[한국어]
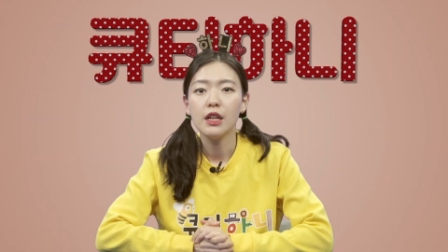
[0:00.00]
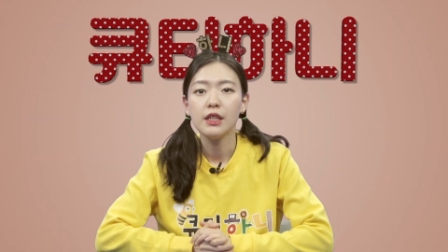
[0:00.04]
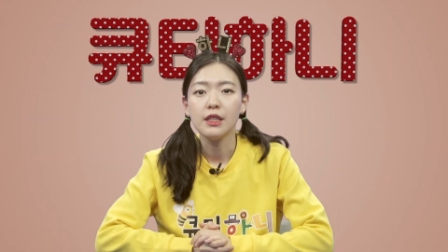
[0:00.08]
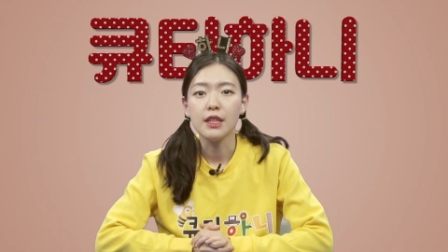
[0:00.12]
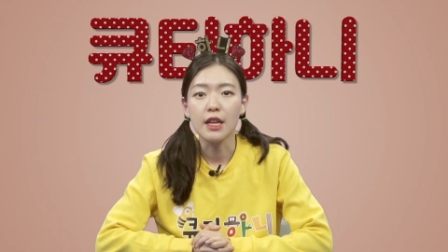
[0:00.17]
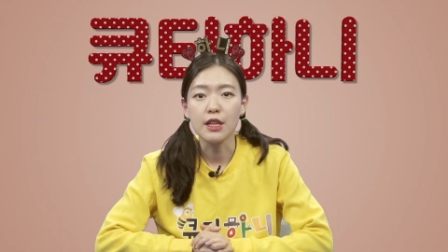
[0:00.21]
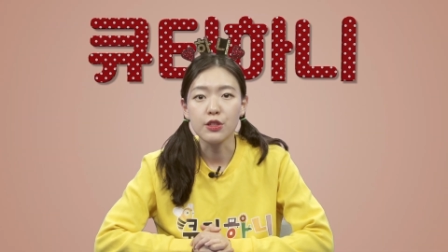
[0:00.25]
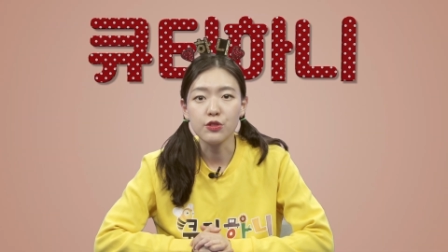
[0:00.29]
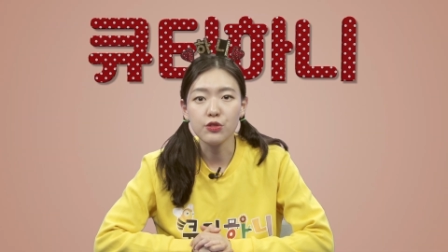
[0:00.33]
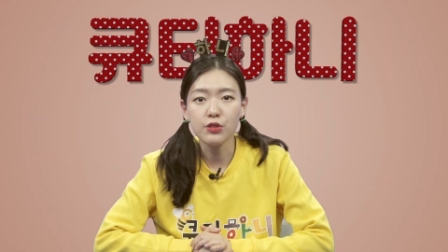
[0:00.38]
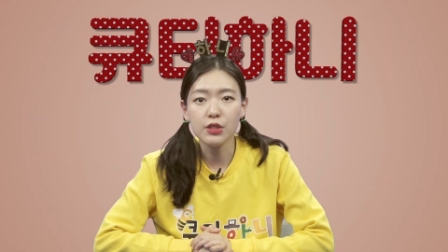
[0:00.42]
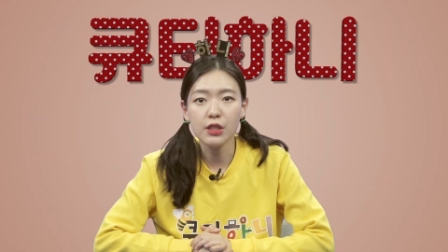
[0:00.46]

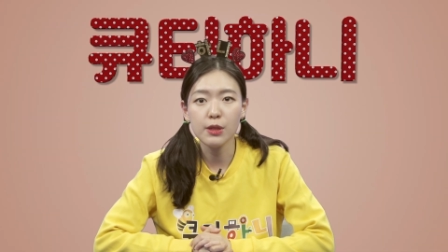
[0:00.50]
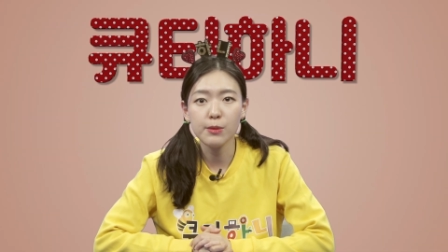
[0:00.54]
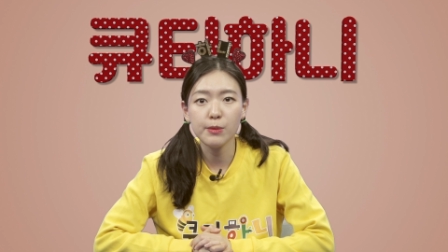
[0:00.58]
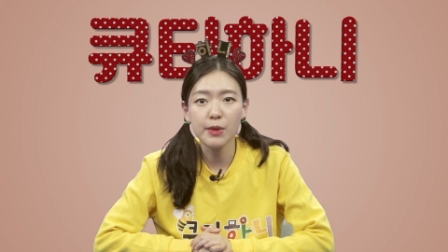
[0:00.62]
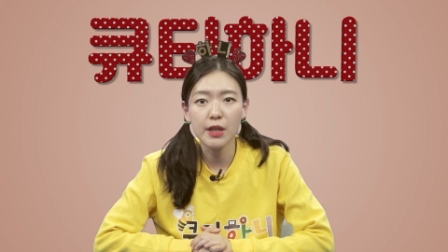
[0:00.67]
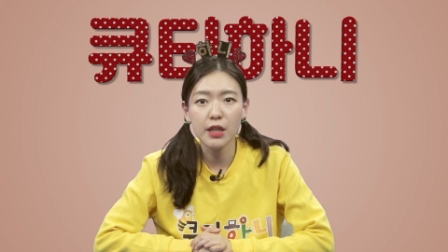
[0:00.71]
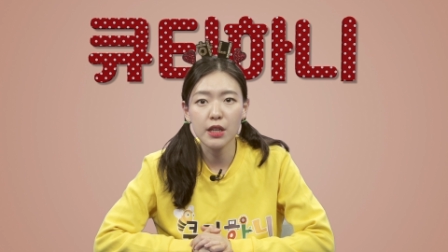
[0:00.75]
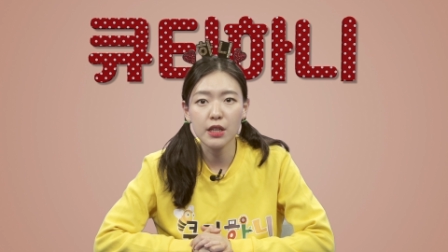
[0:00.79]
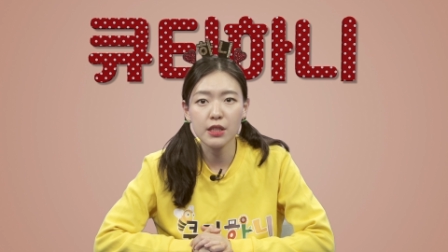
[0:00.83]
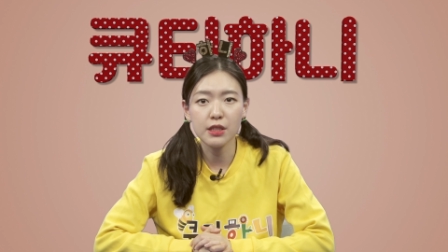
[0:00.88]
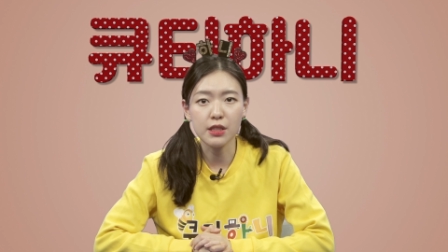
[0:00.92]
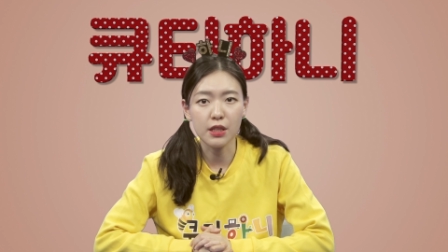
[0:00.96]

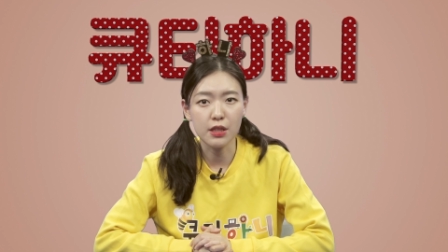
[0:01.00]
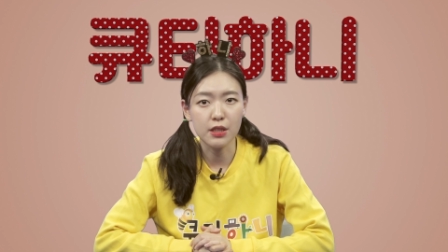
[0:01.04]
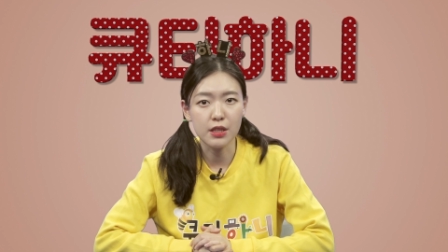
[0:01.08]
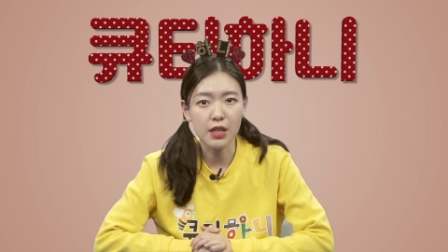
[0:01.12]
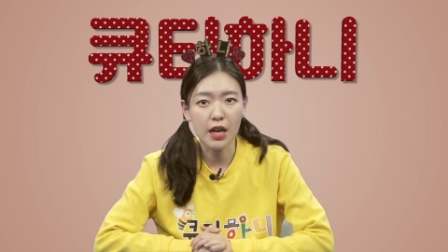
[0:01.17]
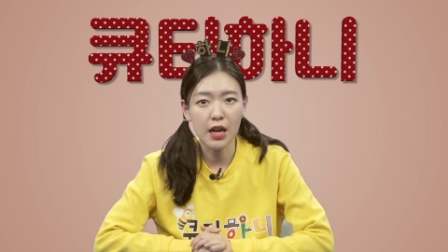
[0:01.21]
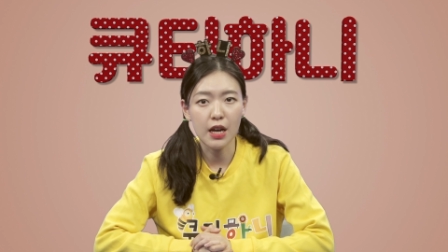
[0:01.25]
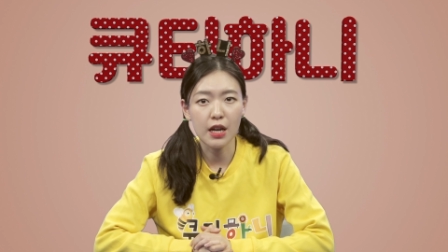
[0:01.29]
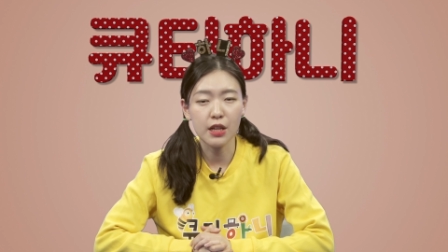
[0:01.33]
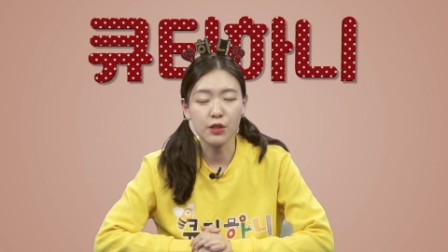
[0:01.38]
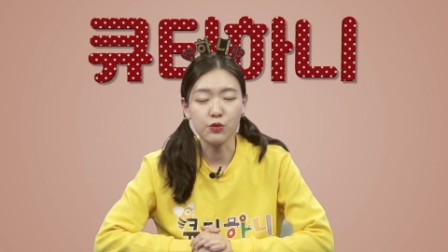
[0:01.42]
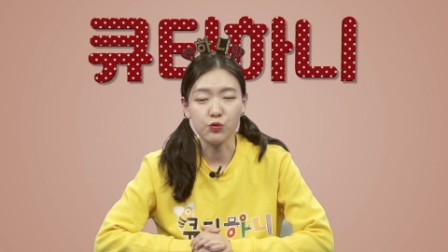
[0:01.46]
예수님의
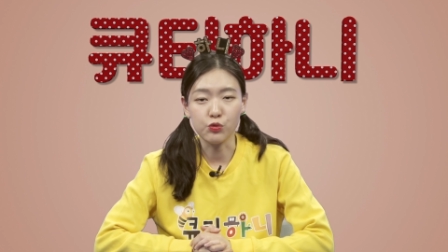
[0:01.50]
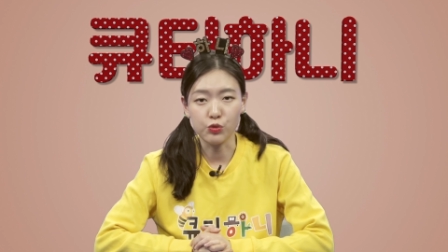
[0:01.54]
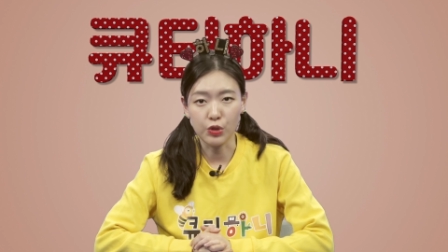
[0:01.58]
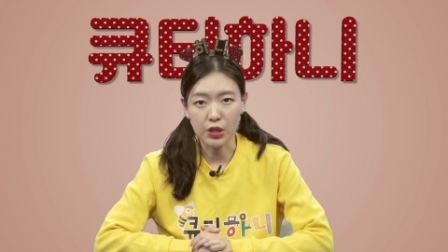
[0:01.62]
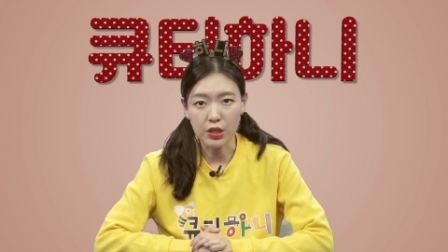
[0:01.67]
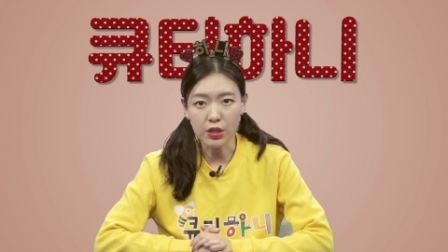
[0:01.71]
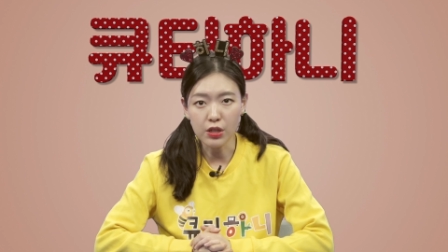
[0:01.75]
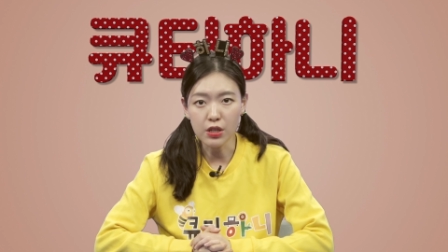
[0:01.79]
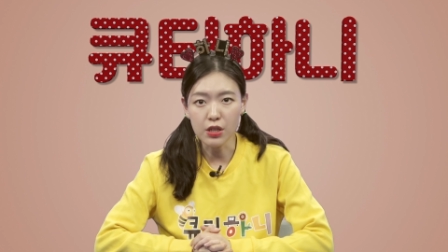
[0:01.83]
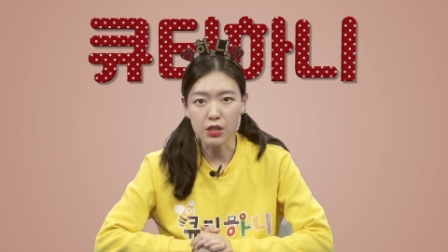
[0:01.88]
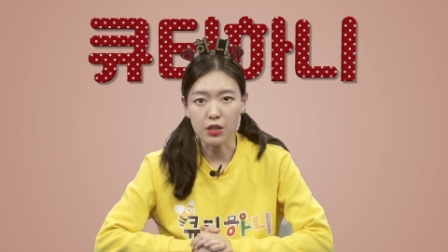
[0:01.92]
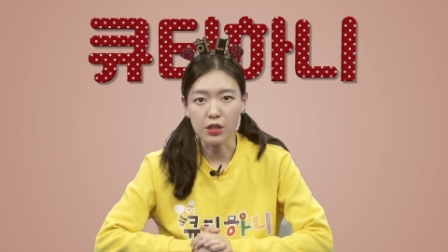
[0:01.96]
제자인
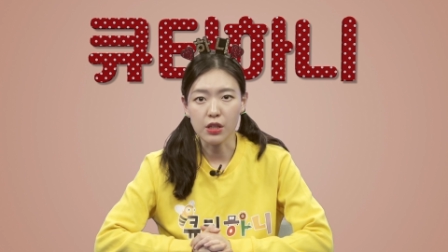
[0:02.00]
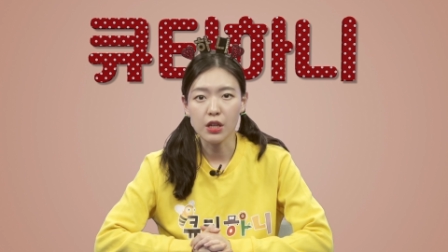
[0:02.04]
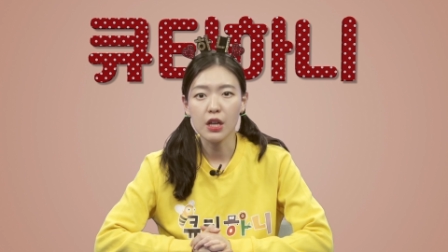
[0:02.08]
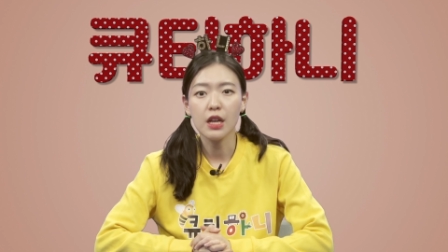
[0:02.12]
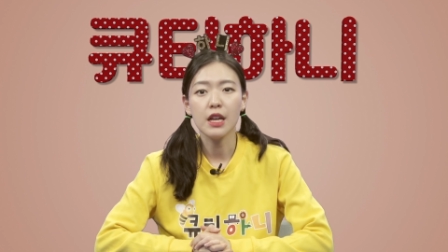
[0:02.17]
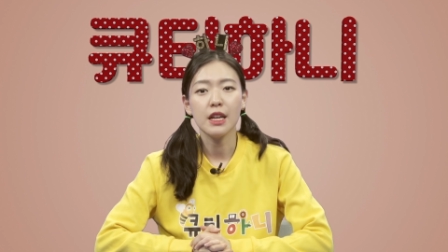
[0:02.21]
우리는